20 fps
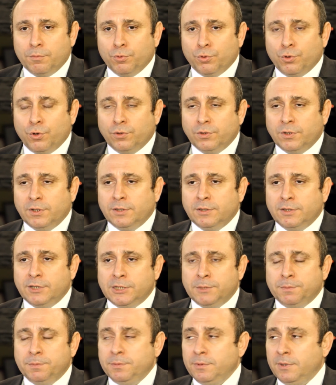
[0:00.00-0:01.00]
Bu konuda
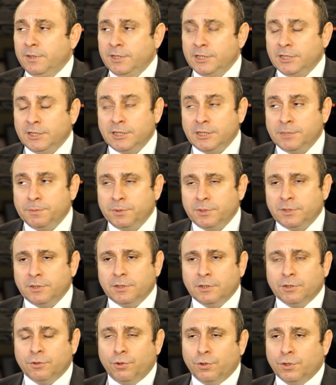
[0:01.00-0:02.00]
DİSP
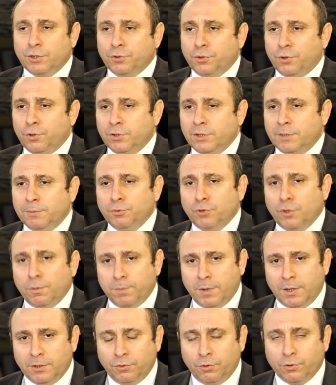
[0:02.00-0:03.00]
Gispir'in koordinatörlüğünde bir
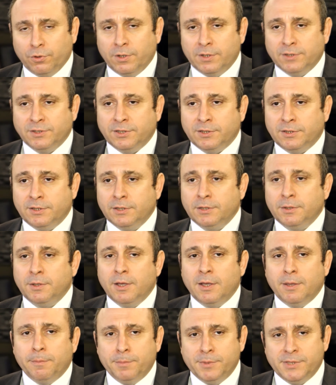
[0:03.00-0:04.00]
toplantı organize ettik.
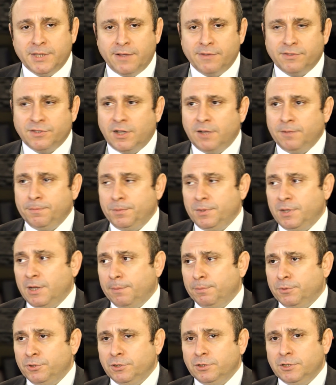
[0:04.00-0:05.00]
Bize ev sahipliği
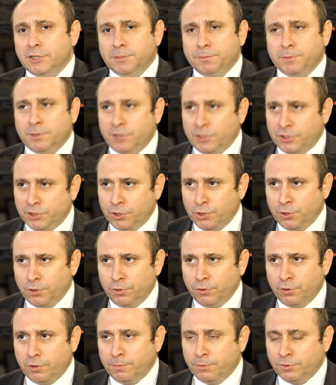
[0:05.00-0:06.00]
yaptığı için Gispir'e teşekkür
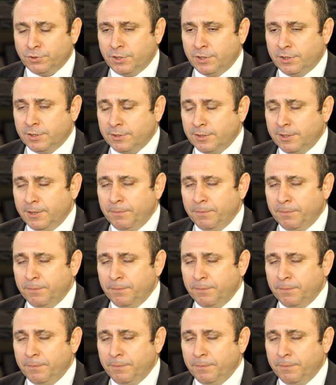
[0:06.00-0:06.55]
ediyorum özellikle.